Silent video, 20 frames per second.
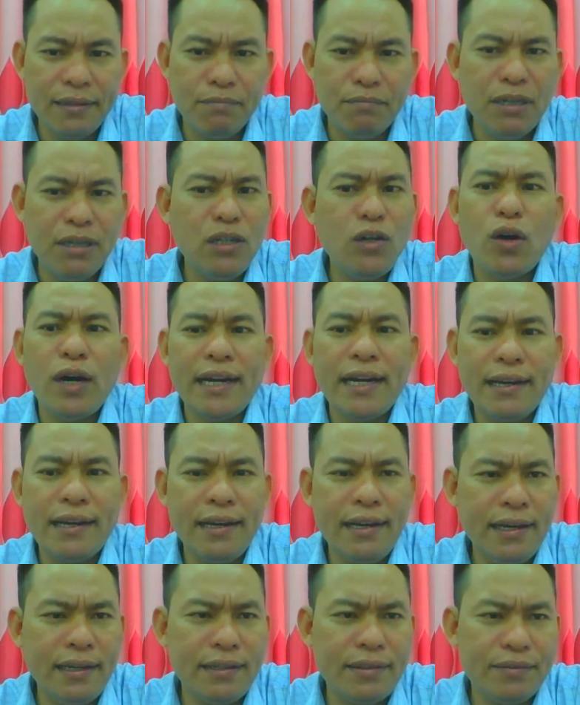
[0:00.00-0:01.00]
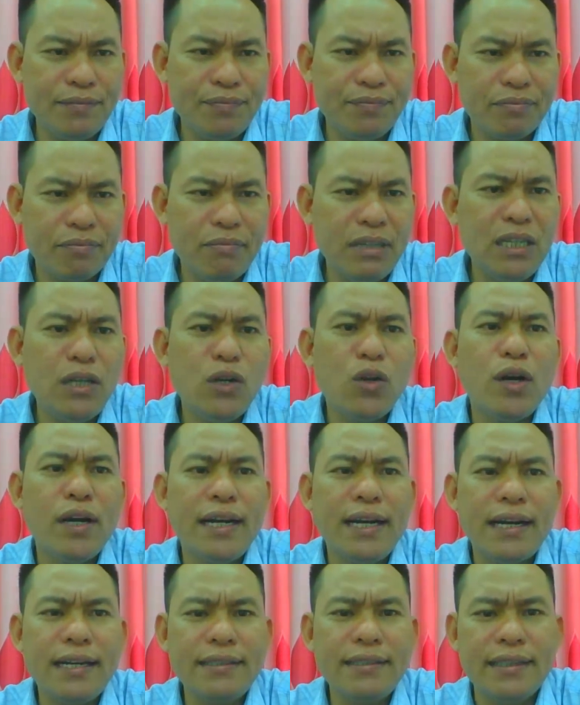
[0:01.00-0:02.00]
mới lòi ra hết mới
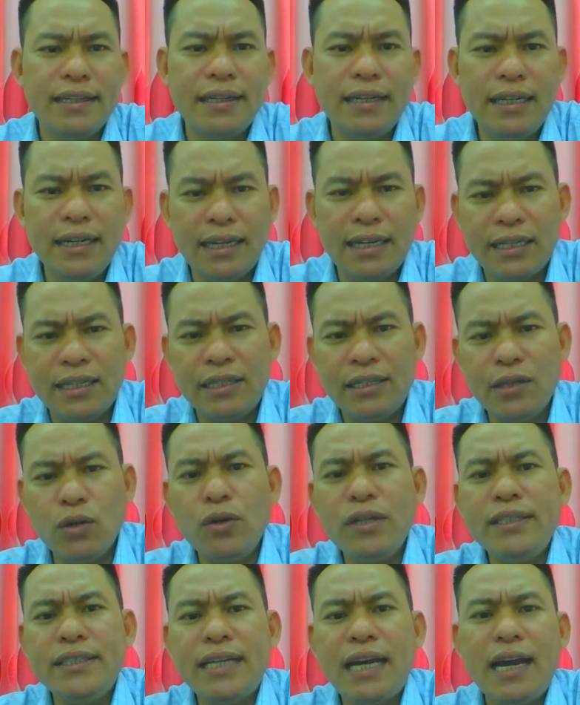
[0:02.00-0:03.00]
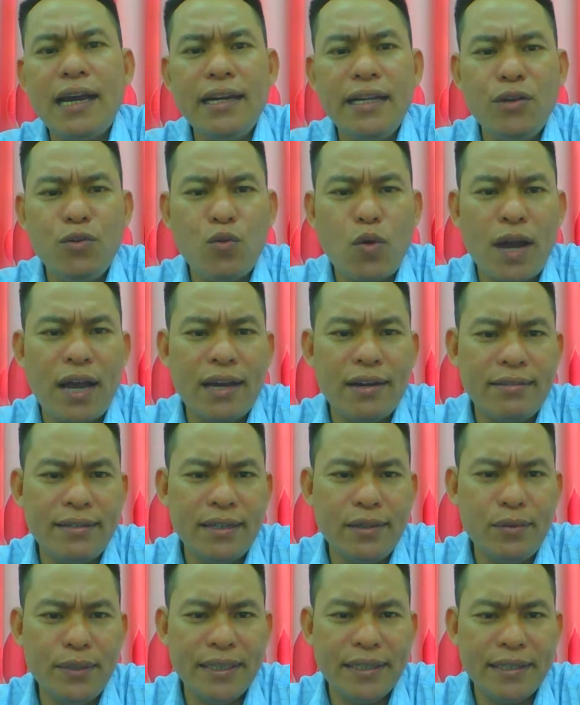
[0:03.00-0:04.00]
lòi ra cái sự là dối trá đi qua của
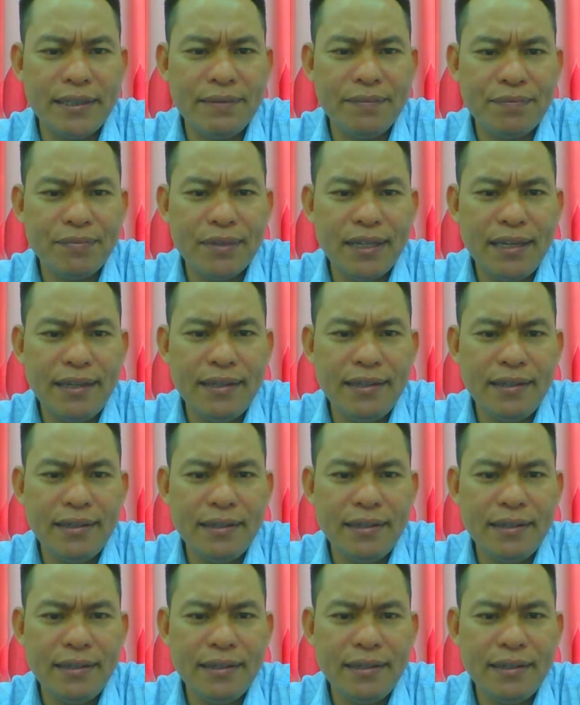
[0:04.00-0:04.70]
nó cái gì, Đấy.